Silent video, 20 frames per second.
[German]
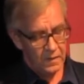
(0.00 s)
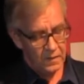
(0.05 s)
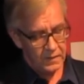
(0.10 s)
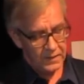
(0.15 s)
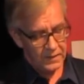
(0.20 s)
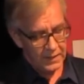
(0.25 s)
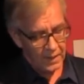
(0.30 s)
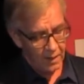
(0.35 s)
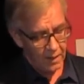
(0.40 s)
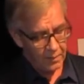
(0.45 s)

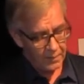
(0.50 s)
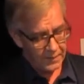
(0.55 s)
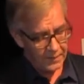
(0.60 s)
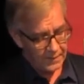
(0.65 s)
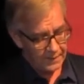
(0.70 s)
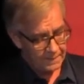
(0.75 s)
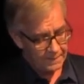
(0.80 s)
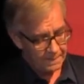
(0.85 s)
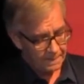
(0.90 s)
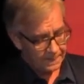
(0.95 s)
Und ich
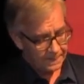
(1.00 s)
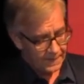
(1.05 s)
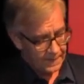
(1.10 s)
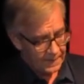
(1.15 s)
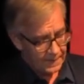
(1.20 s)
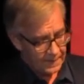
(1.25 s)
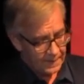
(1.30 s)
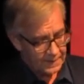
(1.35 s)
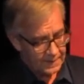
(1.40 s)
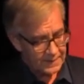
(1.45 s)
glaube,
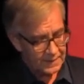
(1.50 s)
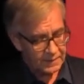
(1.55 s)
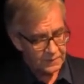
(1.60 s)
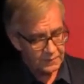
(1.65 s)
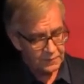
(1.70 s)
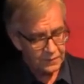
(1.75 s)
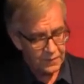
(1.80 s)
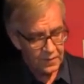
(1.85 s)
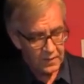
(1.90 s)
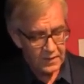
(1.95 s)
dass
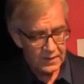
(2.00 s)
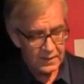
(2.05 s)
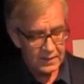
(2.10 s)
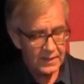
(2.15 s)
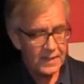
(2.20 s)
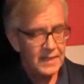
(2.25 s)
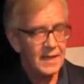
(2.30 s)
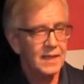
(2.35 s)
das völlig